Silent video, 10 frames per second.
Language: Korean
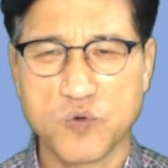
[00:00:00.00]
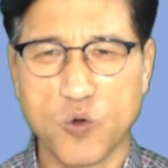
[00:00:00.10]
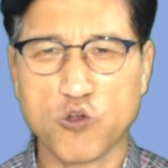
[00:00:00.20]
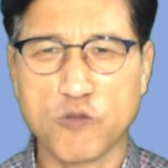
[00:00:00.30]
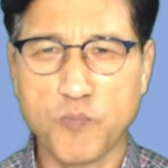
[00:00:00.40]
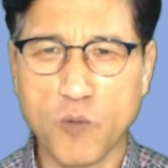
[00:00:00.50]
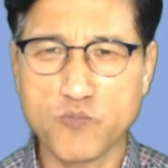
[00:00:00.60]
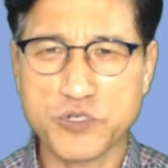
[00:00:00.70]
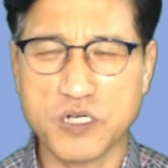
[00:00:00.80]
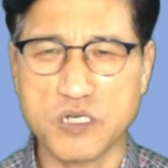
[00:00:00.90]
오늘
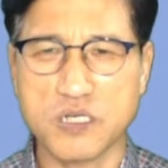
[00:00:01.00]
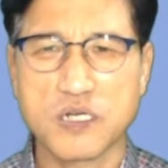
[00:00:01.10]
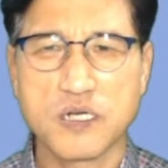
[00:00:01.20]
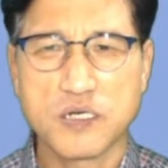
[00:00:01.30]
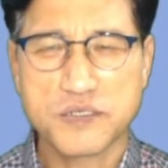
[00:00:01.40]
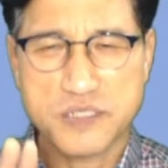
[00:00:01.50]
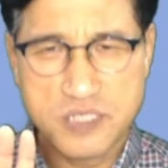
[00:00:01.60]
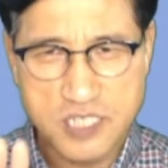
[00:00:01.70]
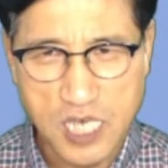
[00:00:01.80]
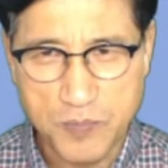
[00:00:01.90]
본문을
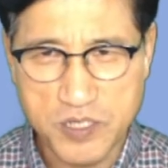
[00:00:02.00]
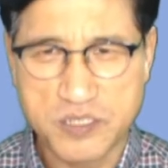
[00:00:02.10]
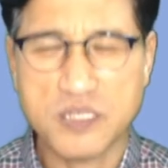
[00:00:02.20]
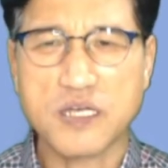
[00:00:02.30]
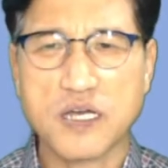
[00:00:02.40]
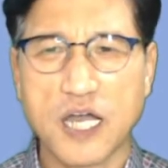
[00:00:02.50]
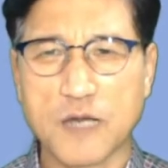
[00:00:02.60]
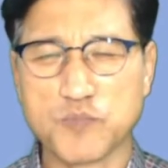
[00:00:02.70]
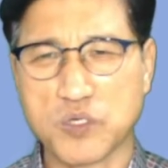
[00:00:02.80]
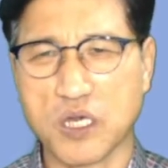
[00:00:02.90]
세번
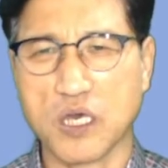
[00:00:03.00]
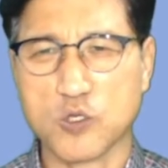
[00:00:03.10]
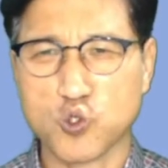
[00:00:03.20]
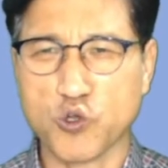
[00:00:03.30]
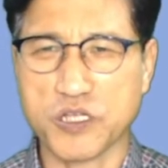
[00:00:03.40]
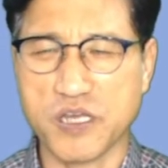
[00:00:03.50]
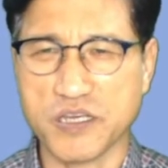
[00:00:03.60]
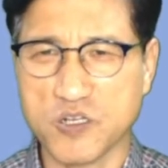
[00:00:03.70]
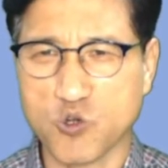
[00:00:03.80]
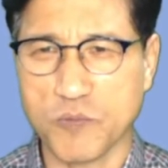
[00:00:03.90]
함께 소리내
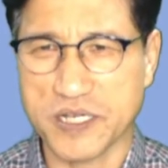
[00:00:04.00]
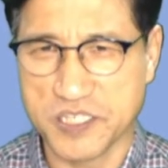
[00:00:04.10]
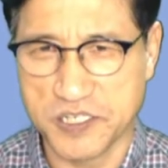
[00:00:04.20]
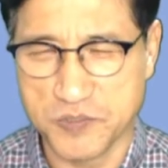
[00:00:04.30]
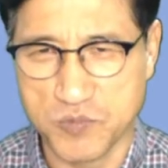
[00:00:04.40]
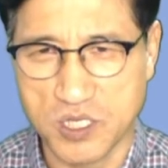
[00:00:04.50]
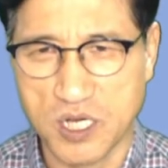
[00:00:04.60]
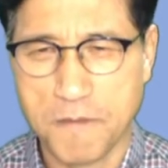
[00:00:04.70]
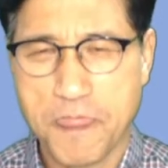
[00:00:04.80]
읽고 마치겠습니다.